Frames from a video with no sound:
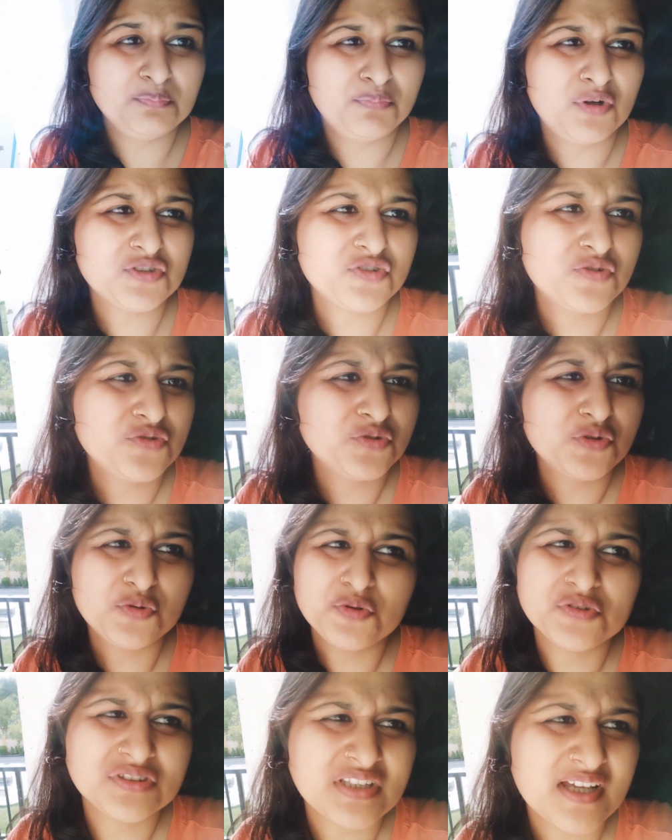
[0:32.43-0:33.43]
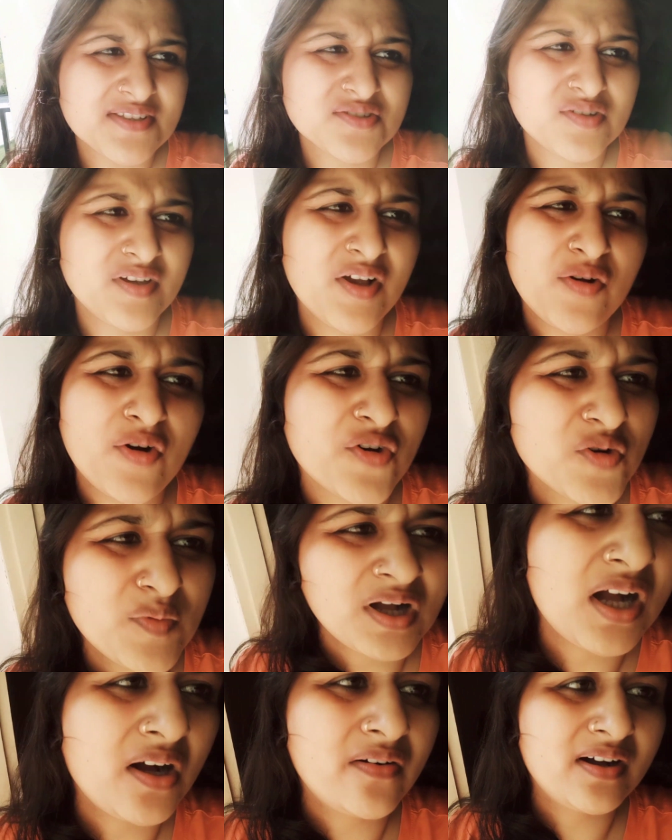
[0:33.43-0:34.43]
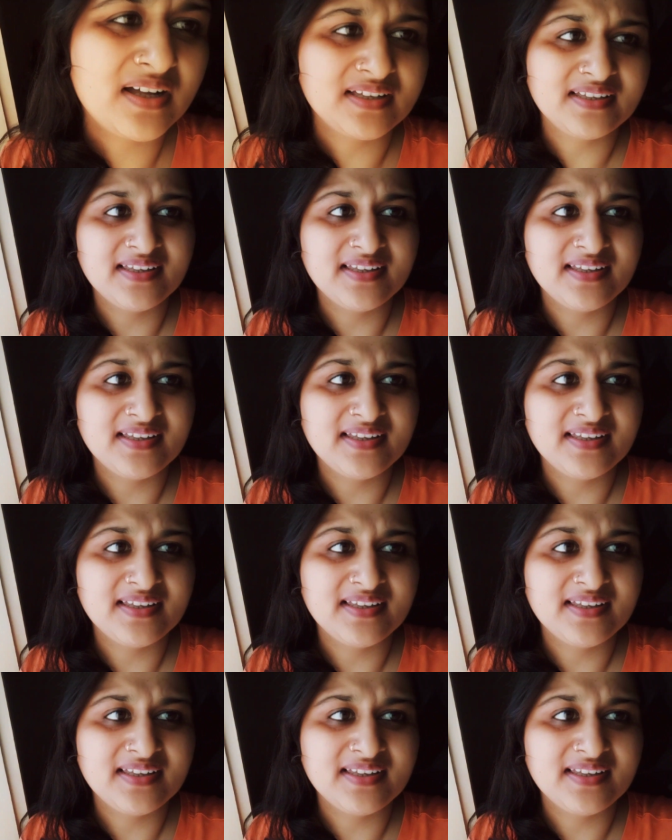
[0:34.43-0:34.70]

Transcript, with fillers: প্রচণ্ড রোদ তার সঙ্গে গরম হাওয়া